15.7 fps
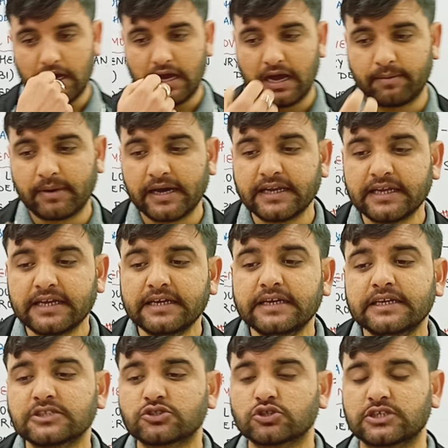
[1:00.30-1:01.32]
हमारी
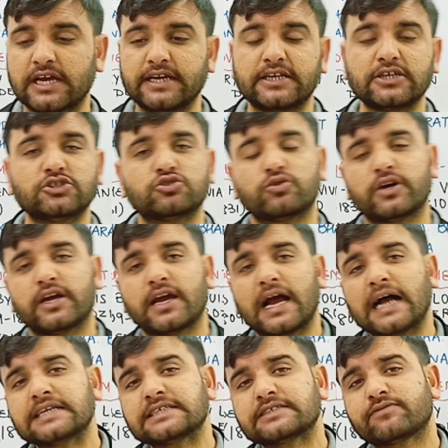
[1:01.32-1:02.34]
इंडियन सोसाइटी जो है
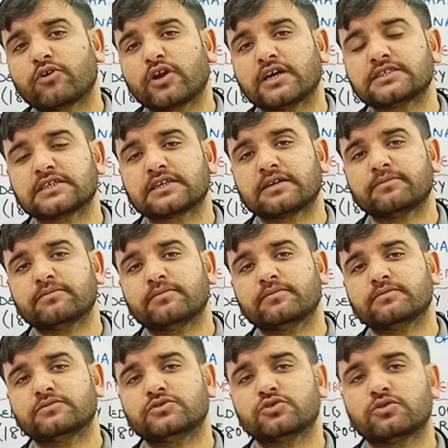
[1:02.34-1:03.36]
एज़ फार एज अगर हम
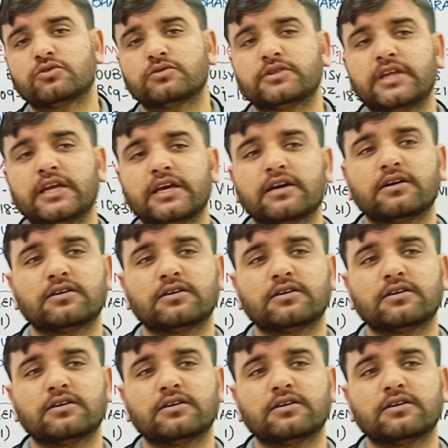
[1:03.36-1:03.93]
जो दे,